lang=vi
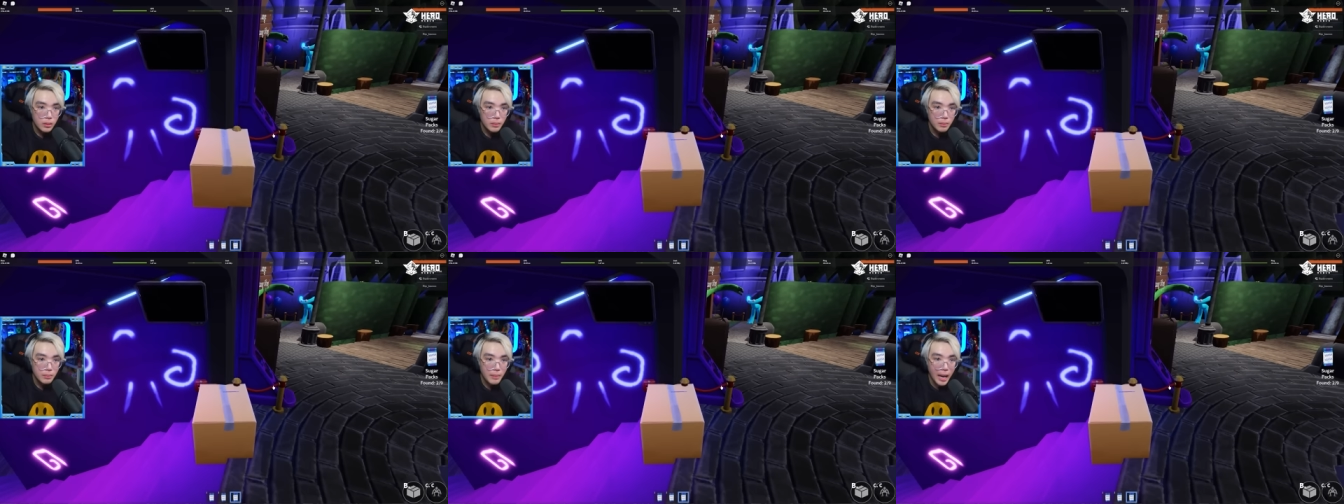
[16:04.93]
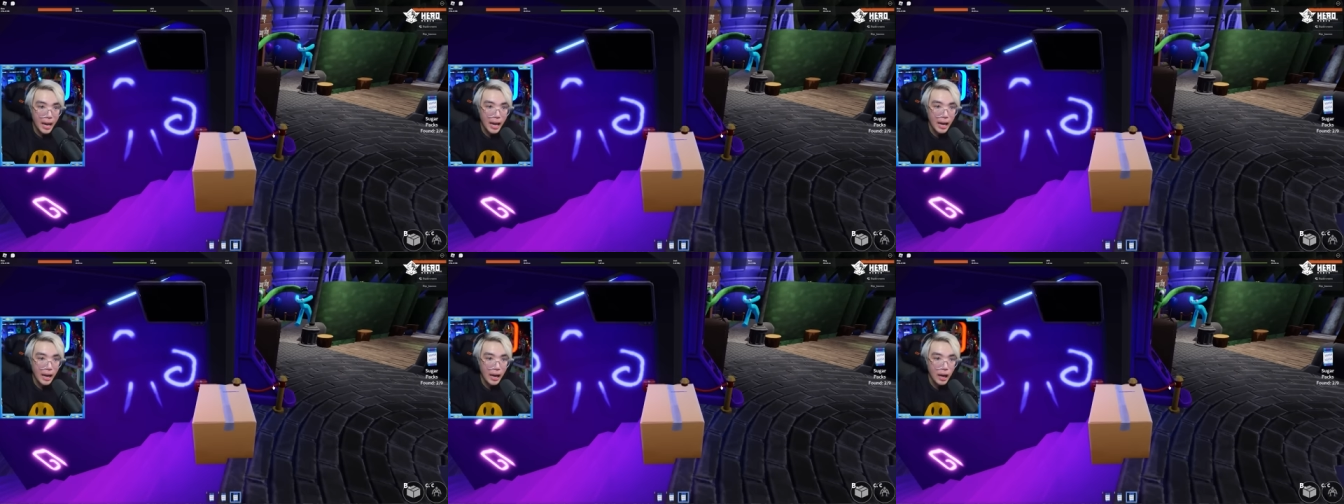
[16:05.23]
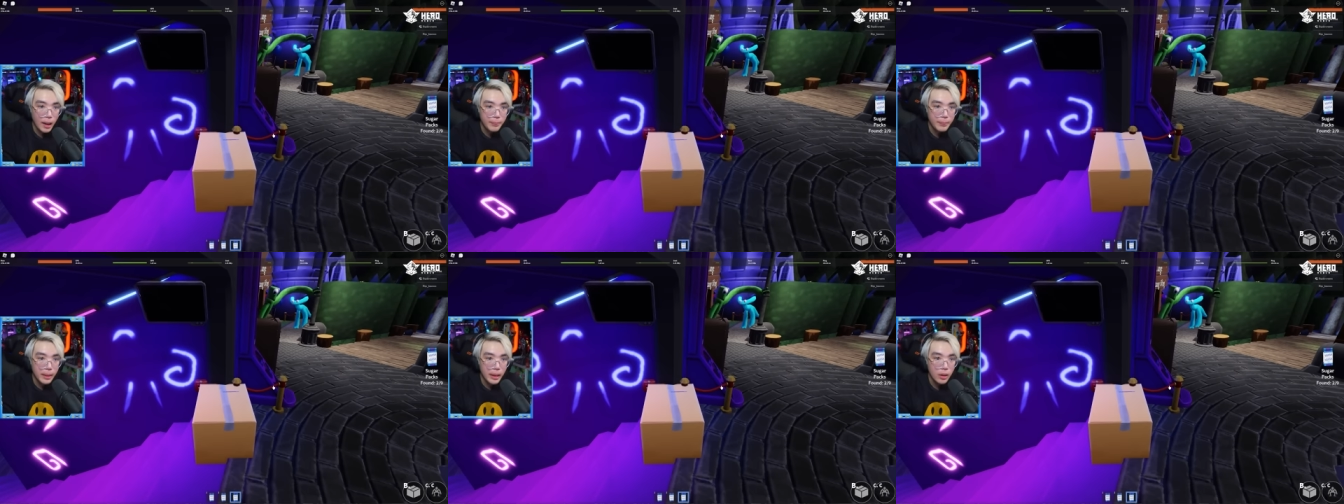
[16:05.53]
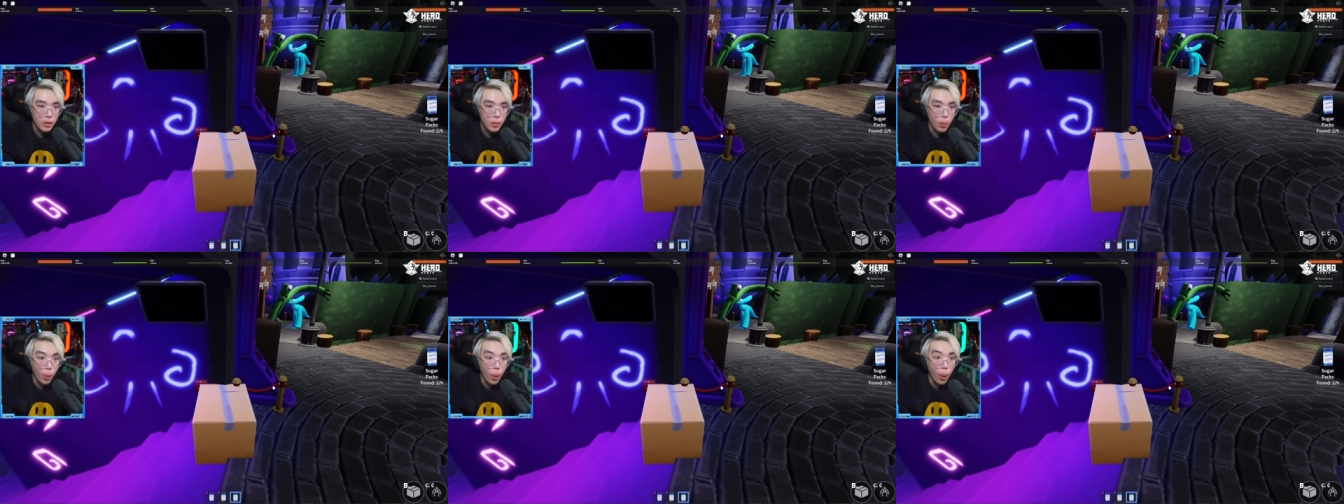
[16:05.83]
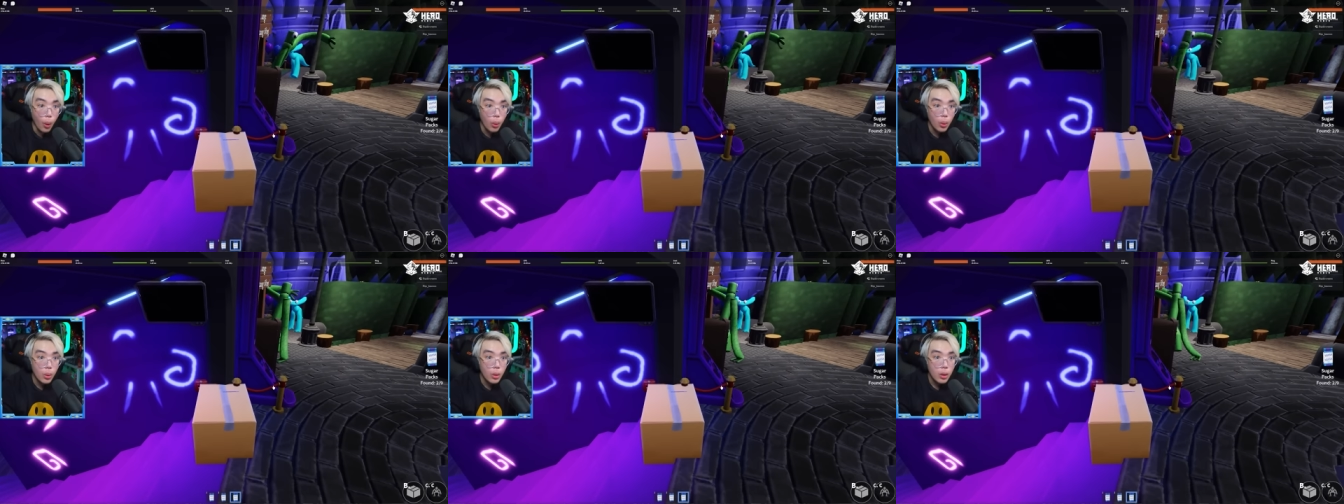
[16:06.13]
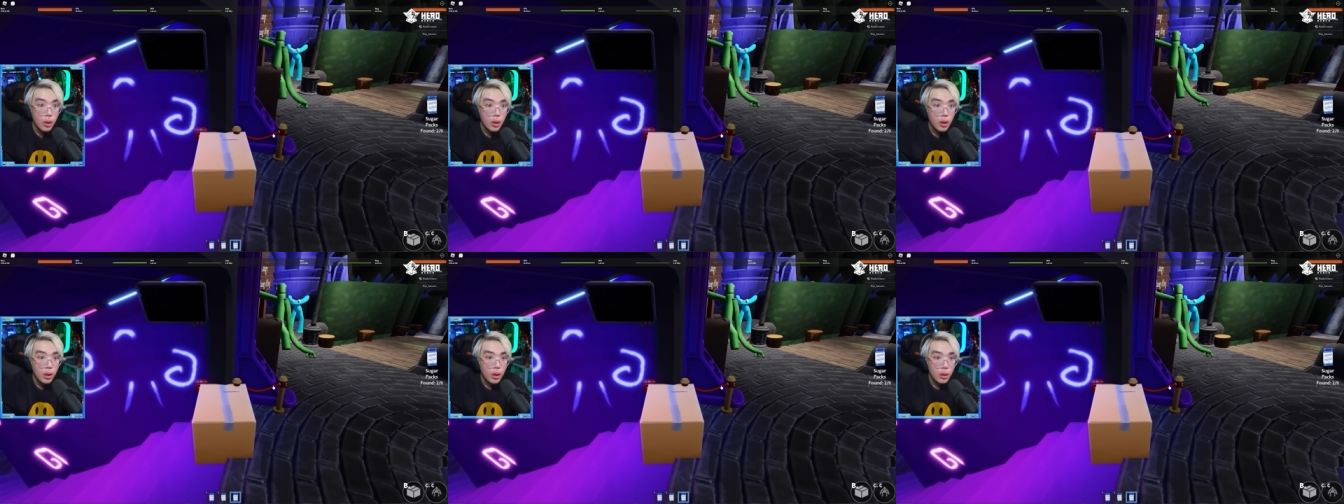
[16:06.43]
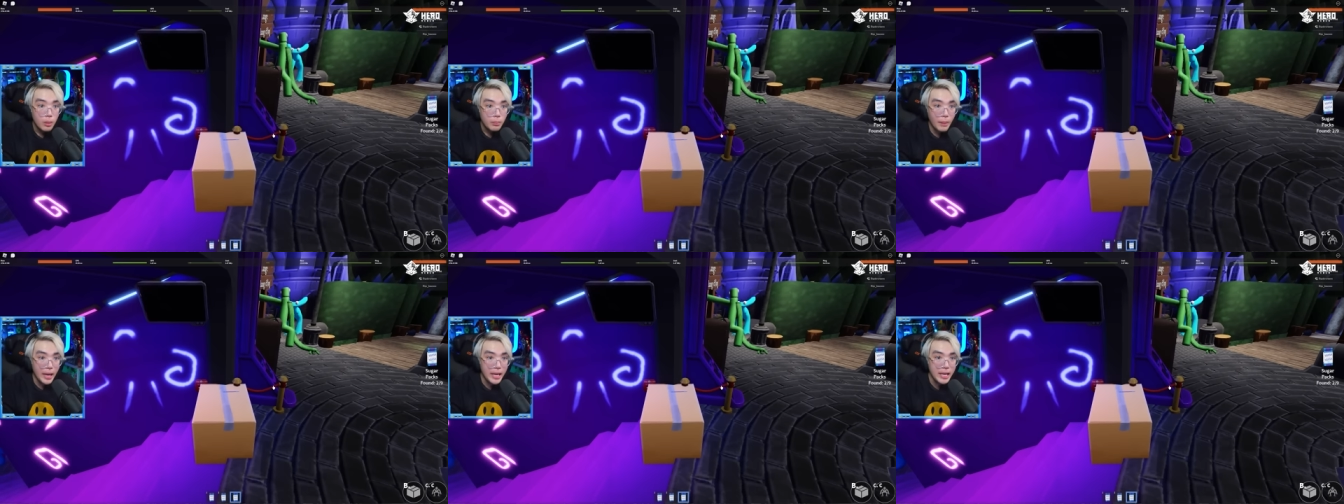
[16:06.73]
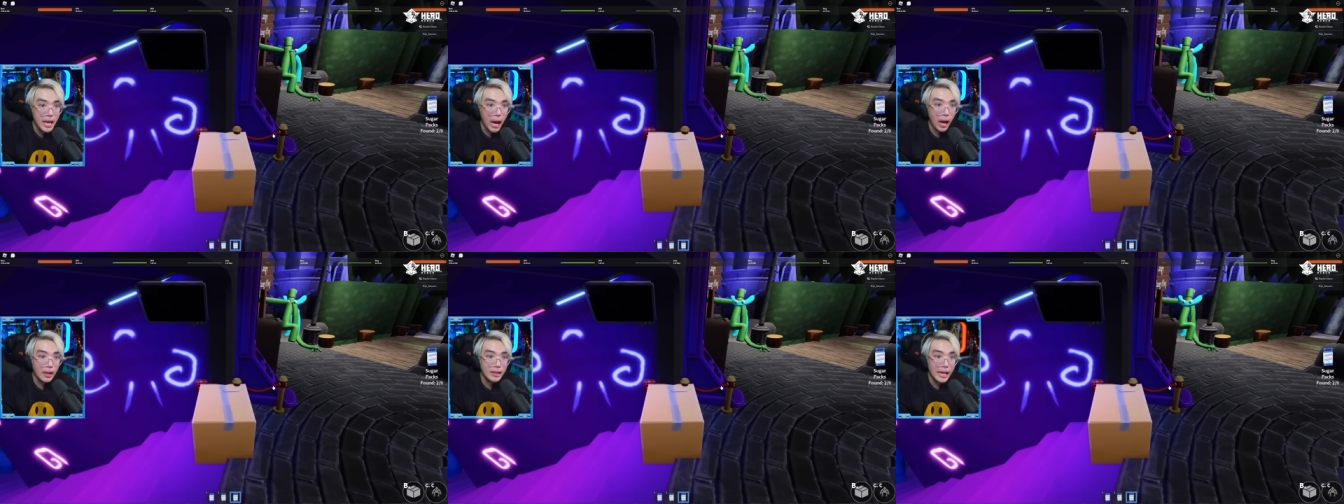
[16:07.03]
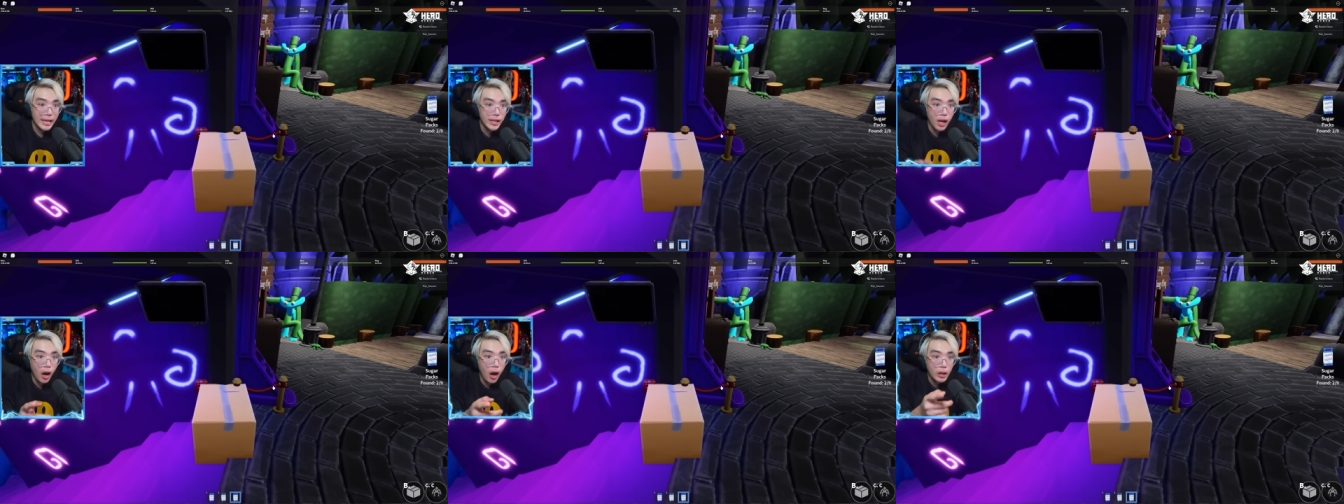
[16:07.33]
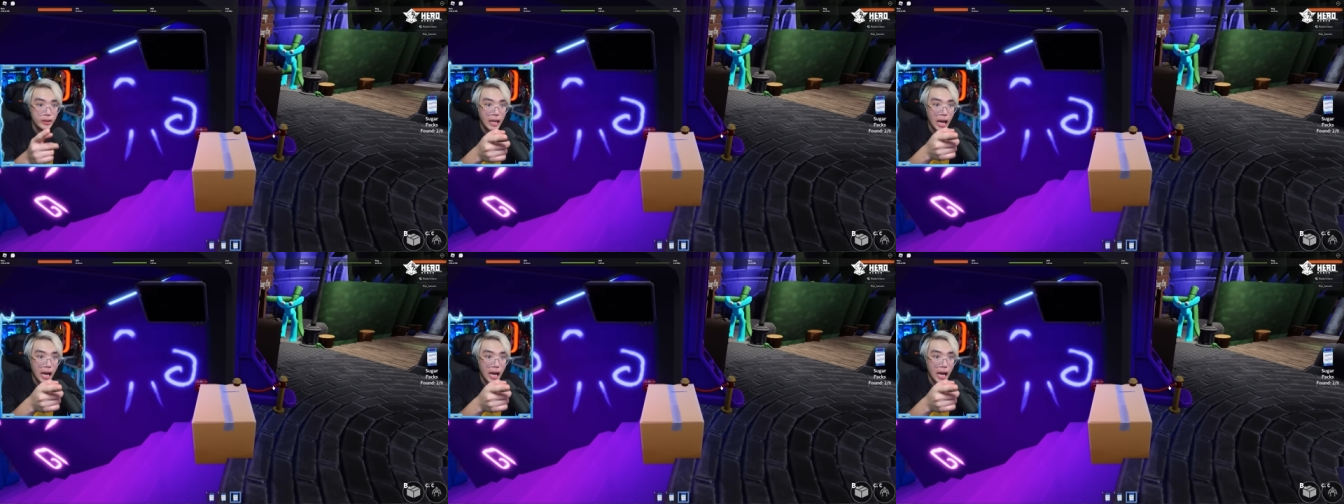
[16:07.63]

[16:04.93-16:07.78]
ba hộp nè u Bây giờ lại có